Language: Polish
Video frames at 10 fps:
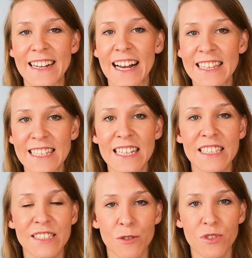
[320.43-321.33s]
Kanada
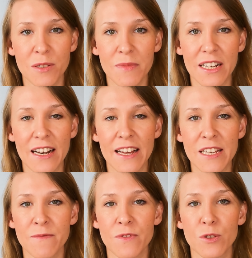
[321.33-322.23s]
jest dużym
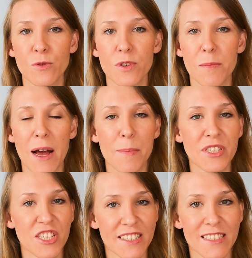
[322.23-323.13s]
krajem, w którym,
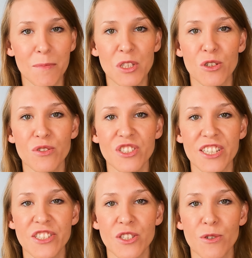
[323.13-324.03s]
aby czasami
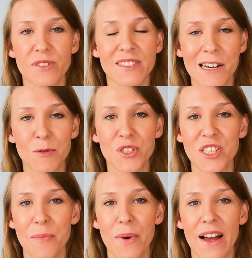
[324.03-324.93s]
dotrzeć do celu,
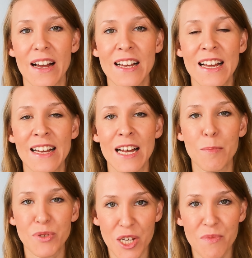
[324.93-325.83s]
trzeba
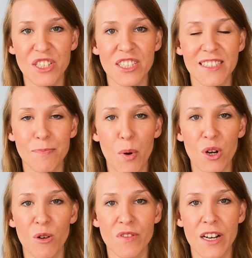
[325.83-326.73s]
przemierzyć
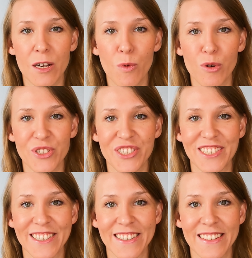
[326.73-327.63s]
spore
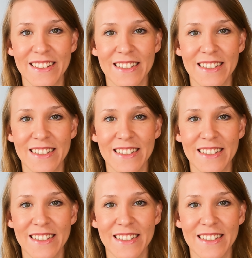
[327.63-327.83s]
odległości.